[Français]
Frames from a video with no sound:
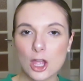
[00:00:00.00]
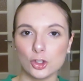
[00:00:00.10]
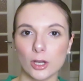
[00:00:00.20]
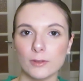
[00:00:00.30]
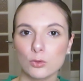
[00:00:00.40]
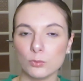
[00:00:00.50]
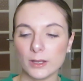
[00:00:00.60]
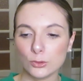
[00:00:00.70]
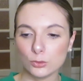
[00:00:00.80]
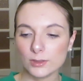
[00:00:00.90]
genre avec une
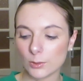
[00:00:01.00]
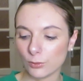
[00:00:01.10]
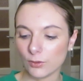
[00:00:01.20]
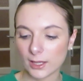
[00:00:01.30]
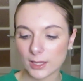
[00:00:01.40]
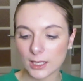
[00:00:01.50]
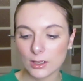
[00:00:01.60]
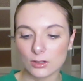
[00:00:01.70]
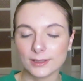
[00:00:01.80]
belle tenue ça peut faire très euh,